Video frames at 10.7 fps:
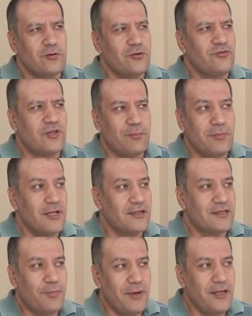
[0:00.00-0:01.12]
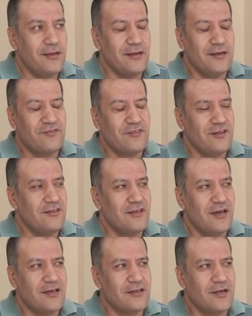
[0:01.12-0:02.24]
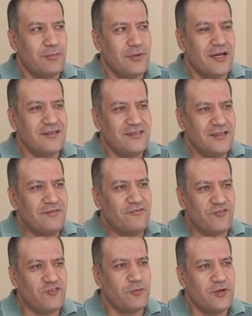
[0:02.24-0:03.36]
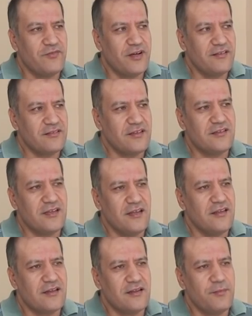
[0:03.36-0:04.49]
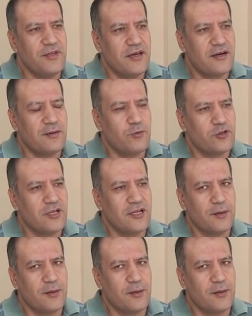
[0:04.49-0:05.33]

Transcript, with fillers: то есть там было отопление, в три дня я там был один во всем ИВС, и три дня для меня работало